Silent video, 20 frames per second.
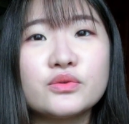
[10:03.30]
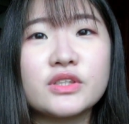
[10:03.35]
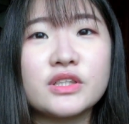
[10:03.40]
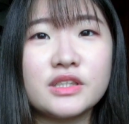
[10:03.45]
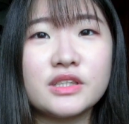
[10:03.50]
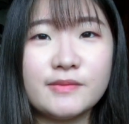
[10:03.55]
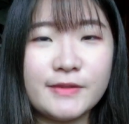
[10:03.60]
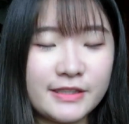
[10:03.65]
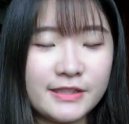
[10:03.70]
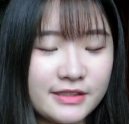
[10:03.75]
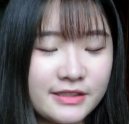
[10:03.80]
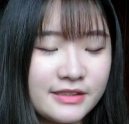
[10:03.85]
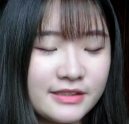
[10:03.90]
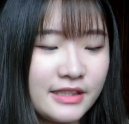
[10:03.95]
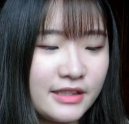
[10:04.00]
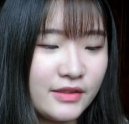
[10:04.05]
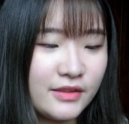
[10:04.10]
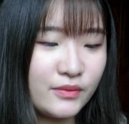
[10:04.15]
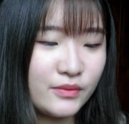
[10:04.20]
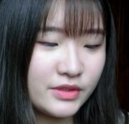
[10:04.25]
物车里面。
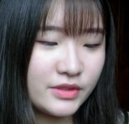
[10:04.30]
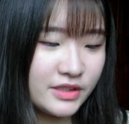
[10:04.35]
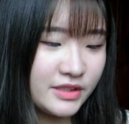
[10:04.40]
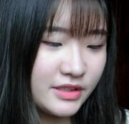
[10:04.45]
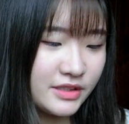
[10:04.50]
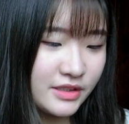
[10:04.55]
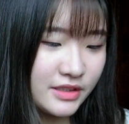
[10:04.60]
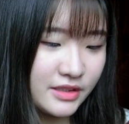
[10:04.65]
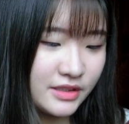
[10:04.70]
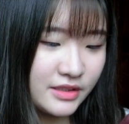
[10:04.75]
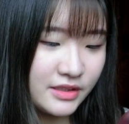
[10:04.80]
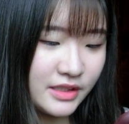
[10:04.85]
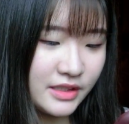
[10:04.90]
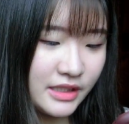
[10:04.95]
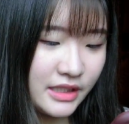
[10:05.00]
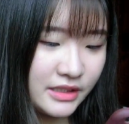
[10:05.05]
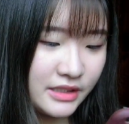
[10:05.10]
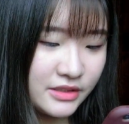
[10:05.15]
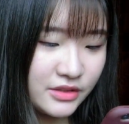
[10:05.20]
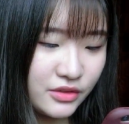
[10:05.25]
但我这四个应
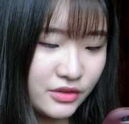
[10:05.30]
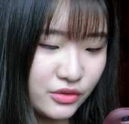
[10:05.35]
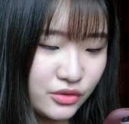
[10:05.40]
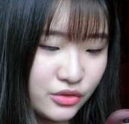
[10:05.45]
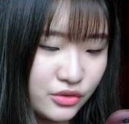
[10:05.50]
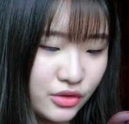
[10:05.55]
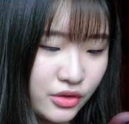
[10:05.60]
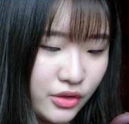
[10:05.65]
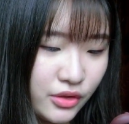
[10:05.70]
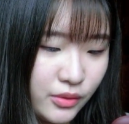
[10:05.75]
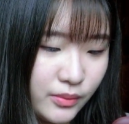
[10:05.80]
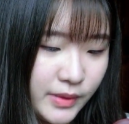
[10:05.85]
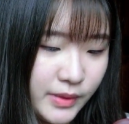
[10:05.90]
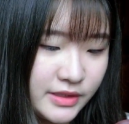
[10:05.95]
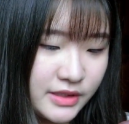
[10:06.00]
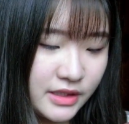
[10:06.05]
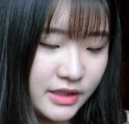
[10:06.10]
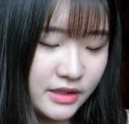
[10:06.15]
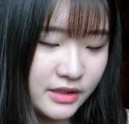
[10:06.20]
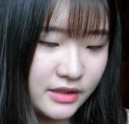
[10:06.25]
该只有最后
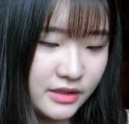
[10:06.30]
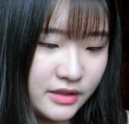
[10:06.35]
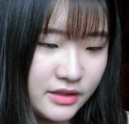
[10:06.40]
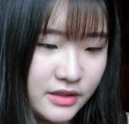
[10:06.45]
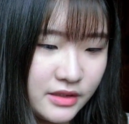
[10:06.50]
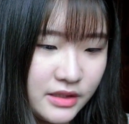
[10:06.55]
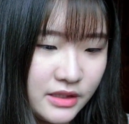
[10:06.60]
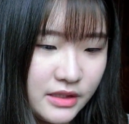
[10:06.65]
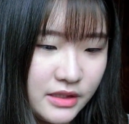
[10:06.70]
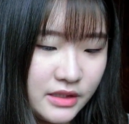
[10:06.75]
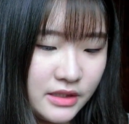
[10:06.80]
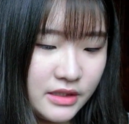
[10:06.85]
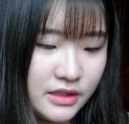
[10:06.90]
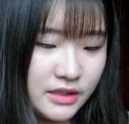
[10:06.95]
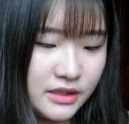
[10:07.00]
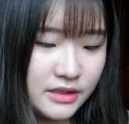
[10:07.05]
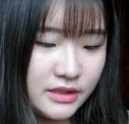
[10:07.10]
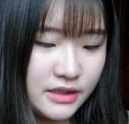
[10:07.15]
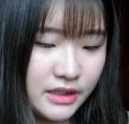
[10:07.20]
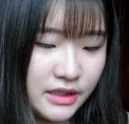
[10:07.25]
面这个
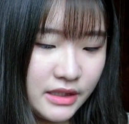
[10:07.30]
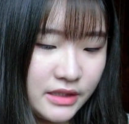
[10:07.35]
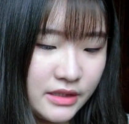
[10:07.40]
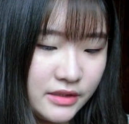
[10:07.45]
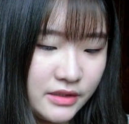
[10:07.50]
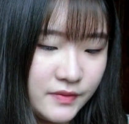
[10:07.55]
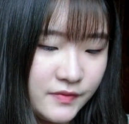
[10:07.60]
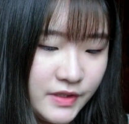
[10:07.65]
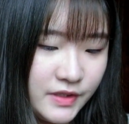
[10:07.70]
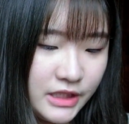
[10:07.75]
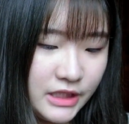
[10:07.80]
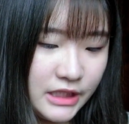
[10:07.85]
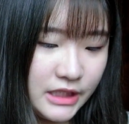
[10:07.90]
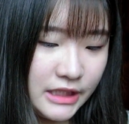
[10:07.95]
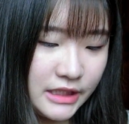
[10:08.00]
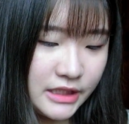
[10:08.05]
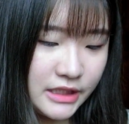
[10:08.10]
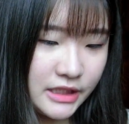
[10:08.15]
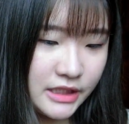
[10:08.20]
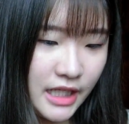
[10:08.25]
这个 V
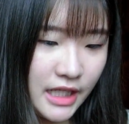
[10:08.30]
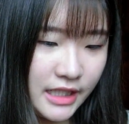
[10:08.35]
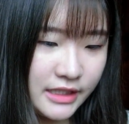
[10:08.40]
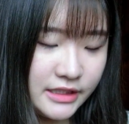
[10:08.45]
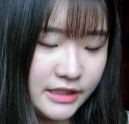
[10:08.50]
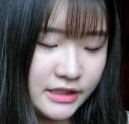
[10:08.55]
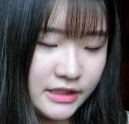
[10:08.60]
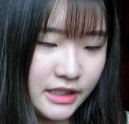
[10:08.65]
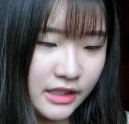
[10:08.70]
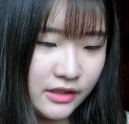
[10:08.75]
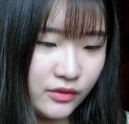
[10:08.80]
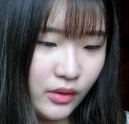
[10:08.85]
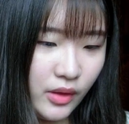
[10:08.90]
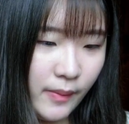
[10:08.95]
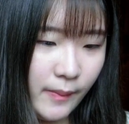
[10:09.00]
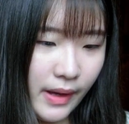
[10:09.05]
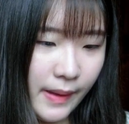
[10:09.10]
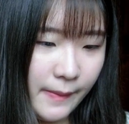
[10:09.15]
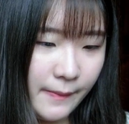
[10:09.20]
领的打底衫会买。